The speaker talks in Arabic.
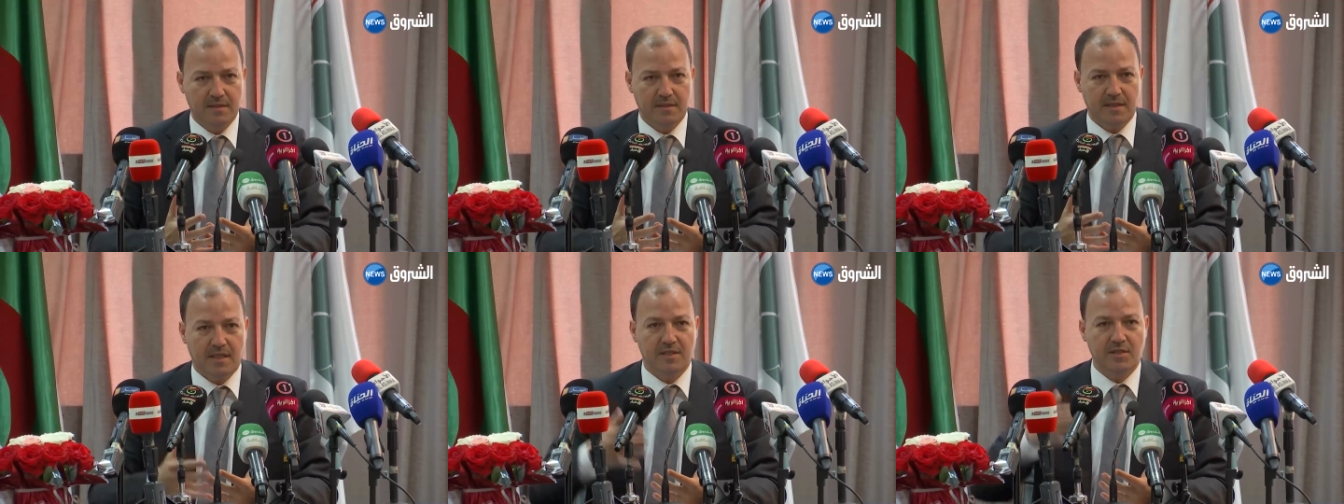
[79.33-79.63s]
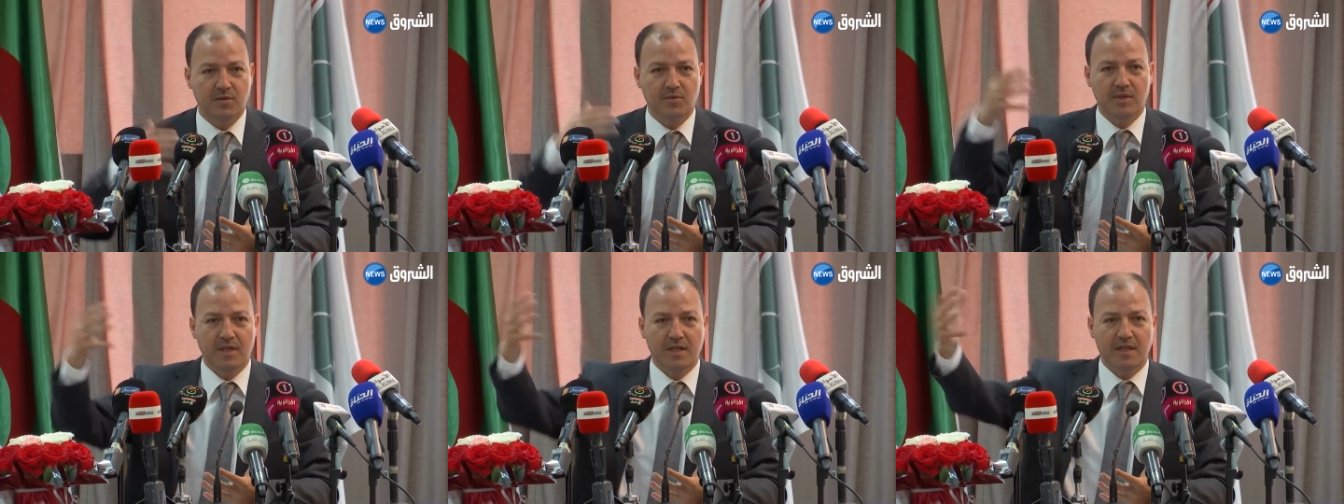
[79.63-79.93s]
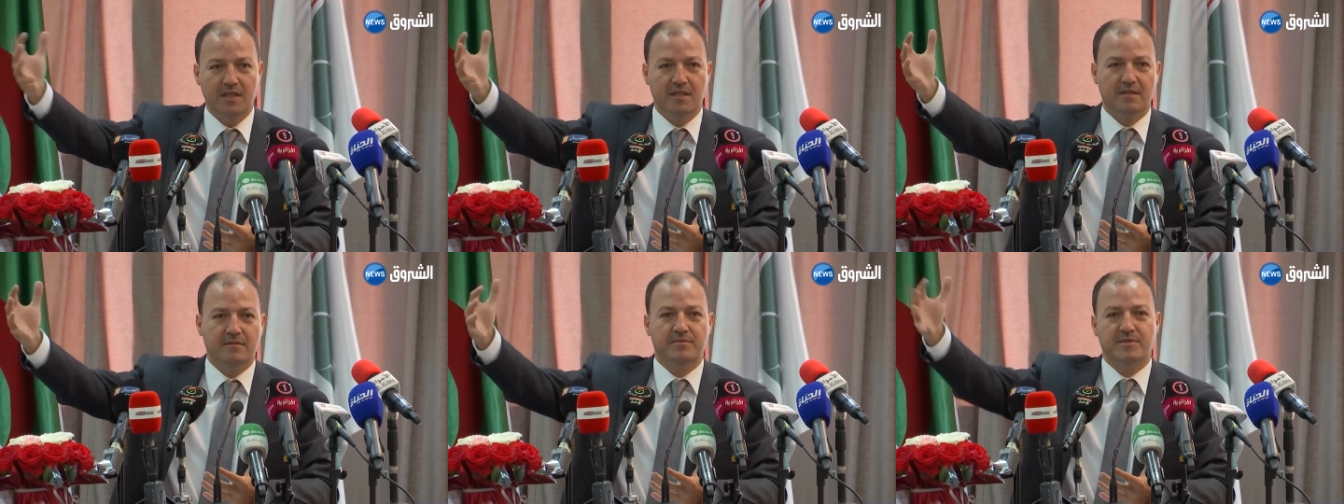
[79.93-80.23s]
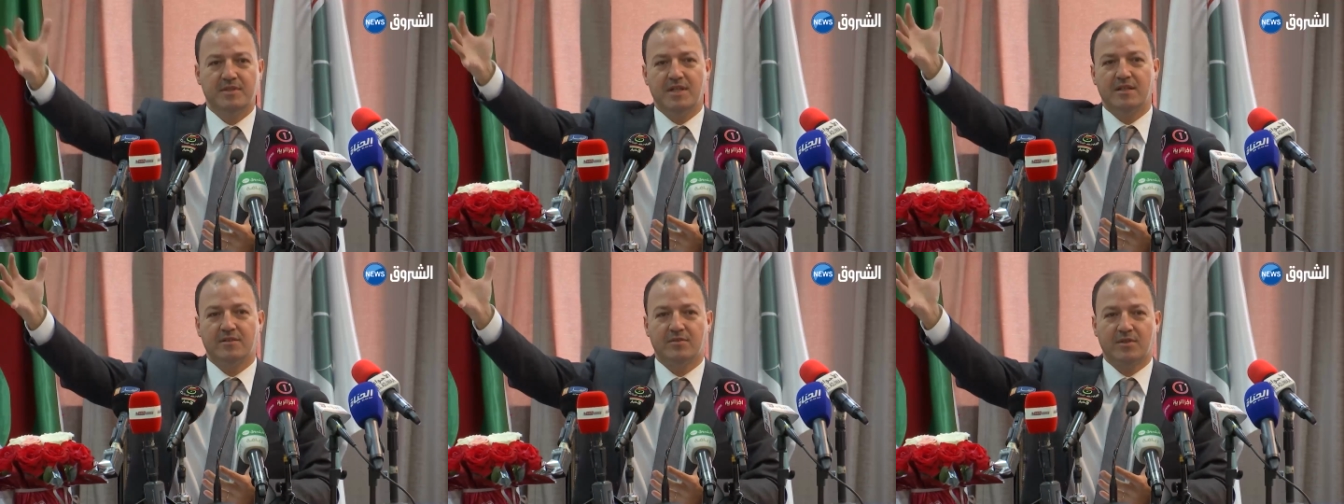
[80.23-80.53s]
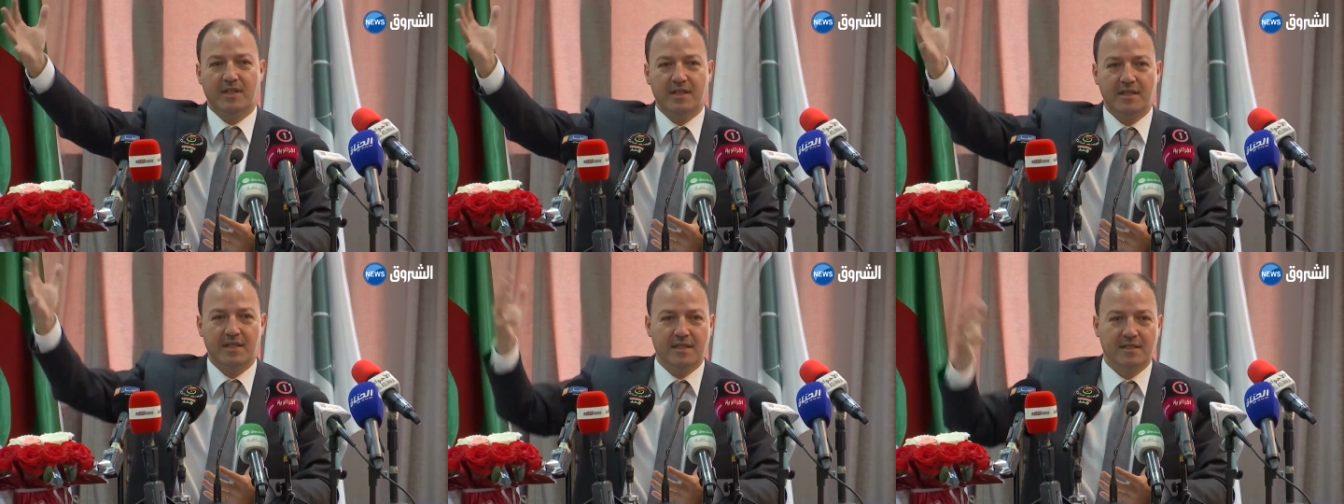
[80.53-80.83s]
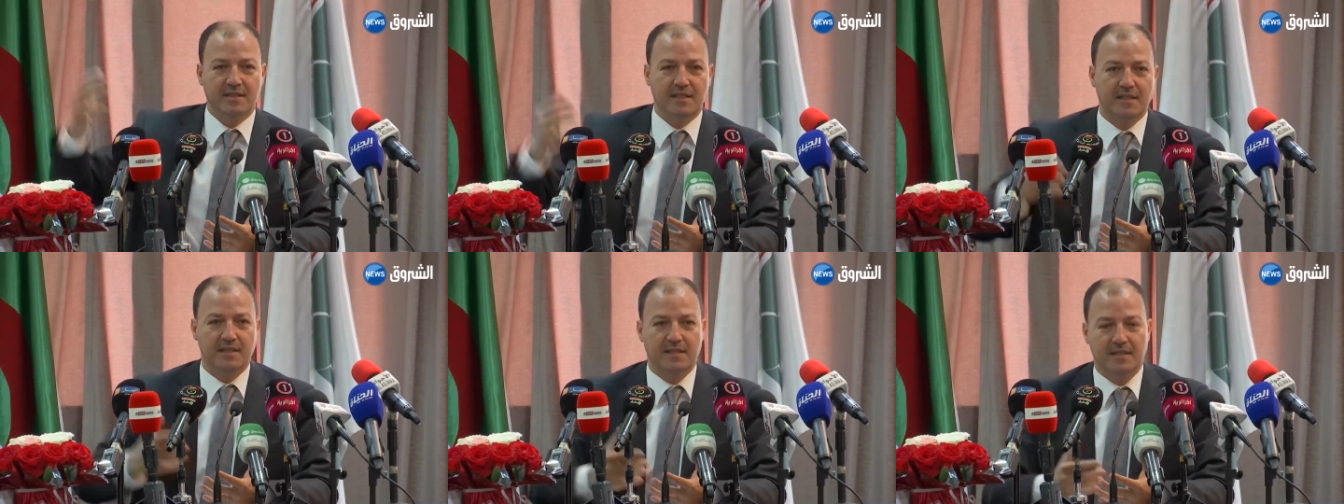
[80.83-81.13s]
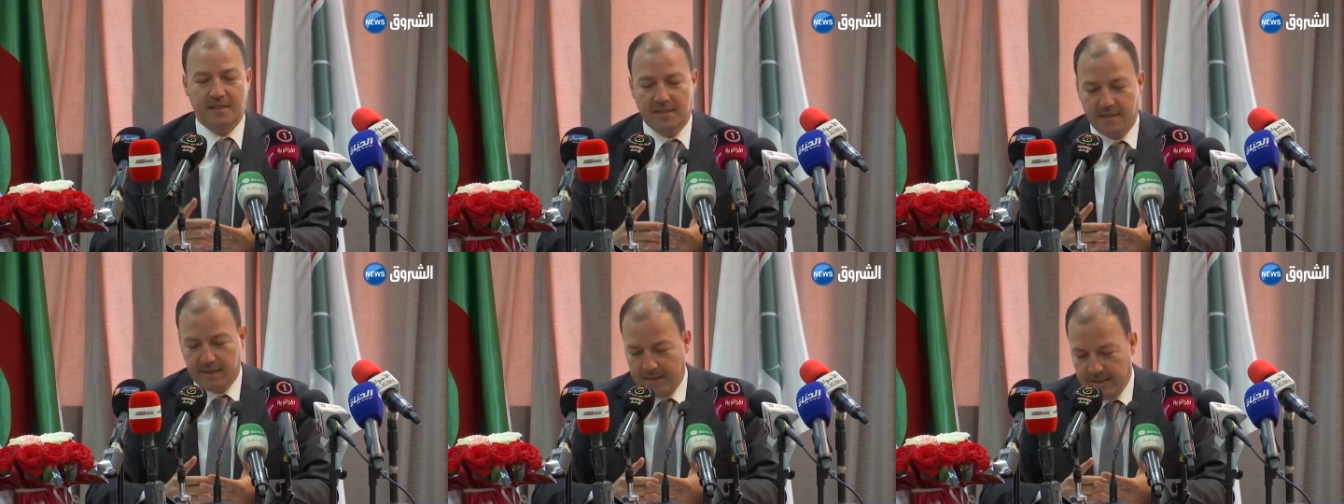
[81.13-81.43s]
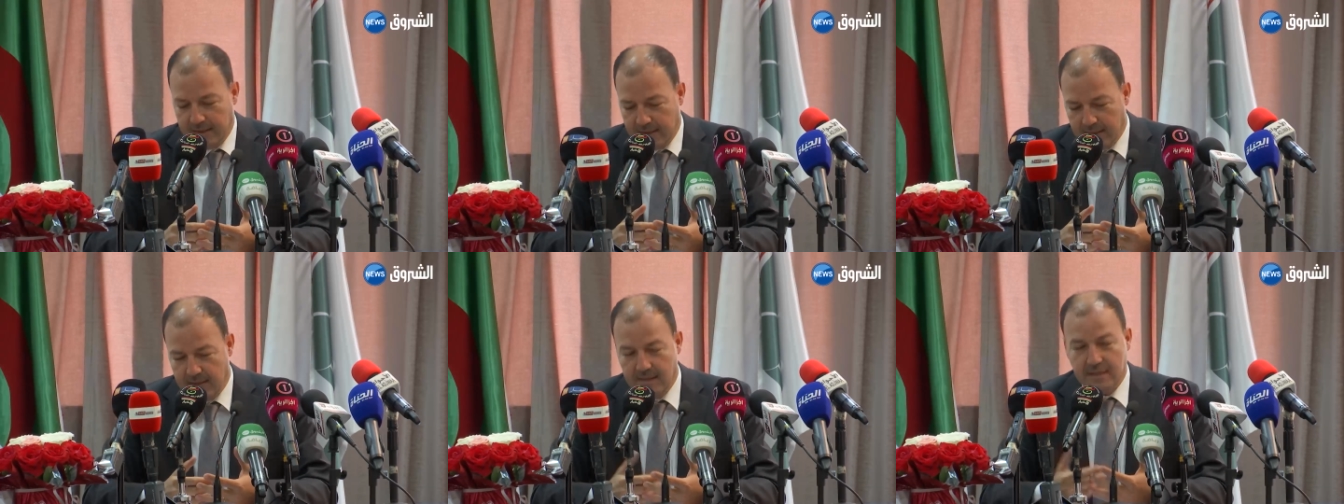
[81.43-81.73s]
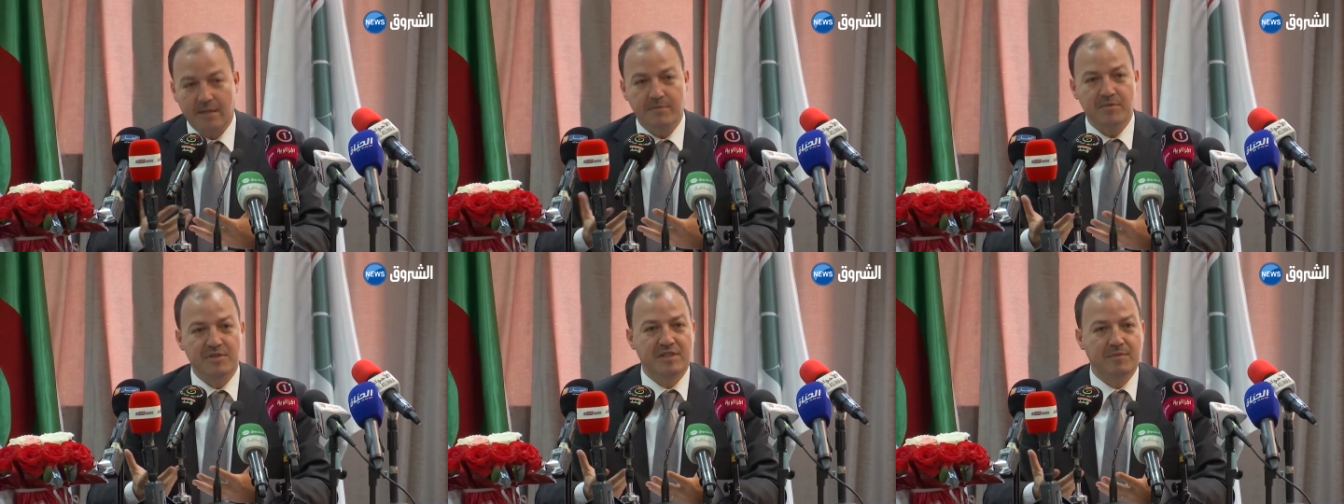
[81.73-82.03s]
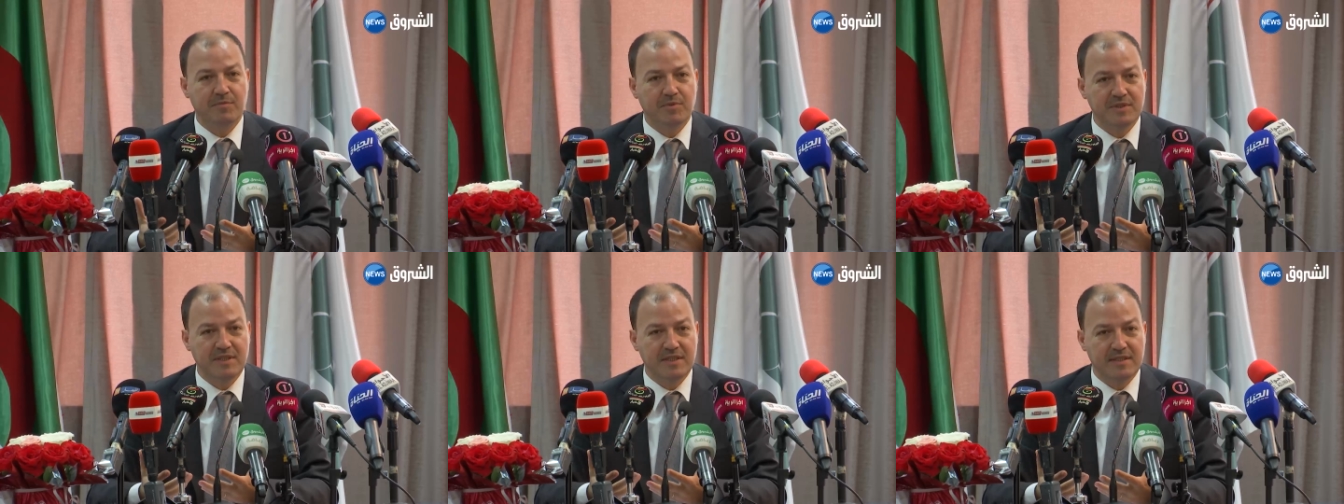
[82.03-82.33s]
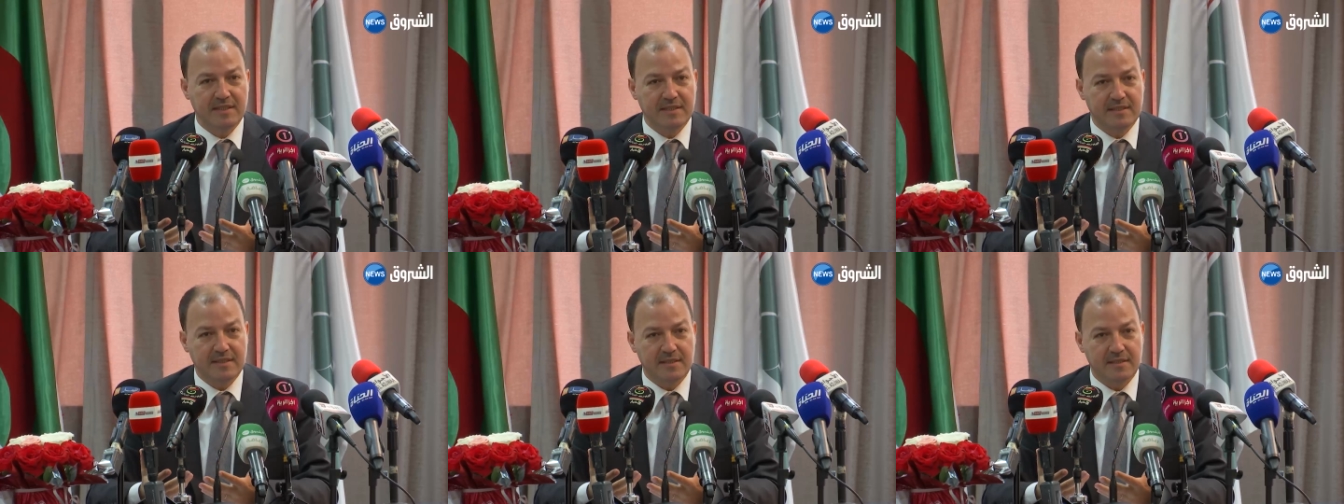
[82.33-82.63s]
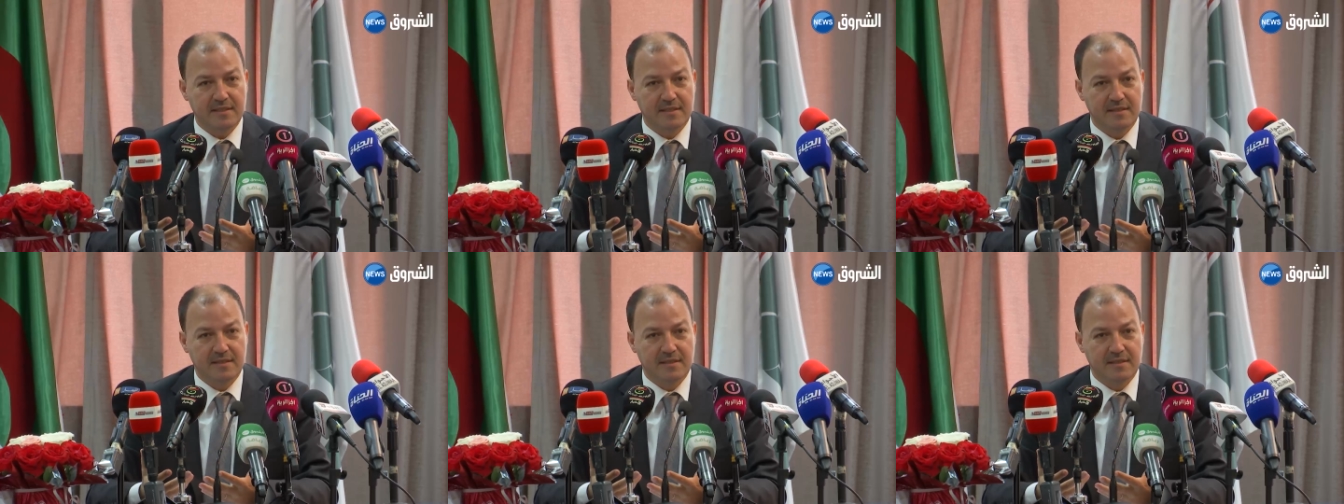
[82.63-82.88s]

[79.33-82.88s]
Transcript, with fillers: تاع الدوله جهات اخرين هكذا اللي اللي راهم يجيبوا دي تيتر